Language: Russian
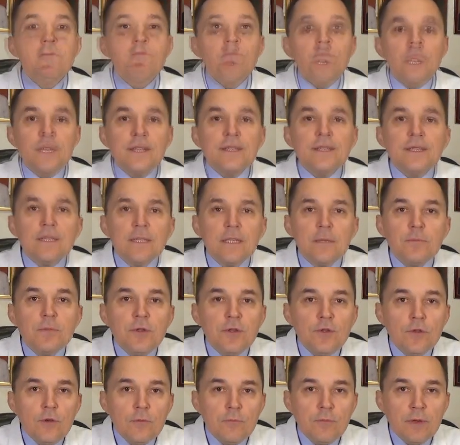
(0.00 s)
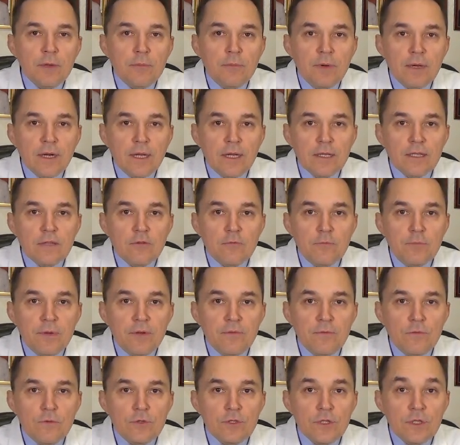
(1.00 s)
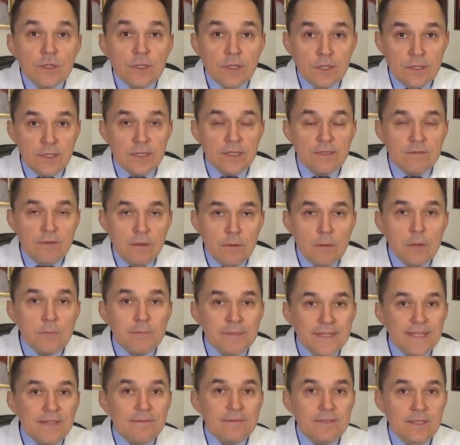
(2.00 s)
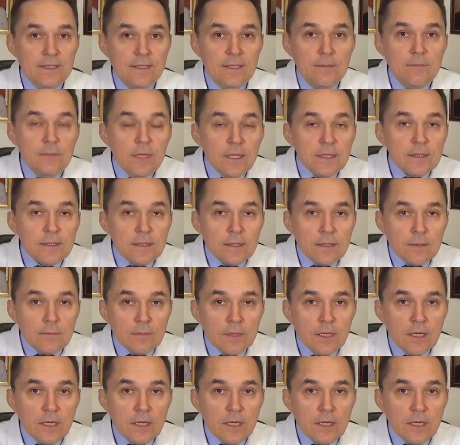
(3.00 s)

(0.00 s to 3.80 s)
Длительный прием препаратов приводит к так называемым псевдодеменциям,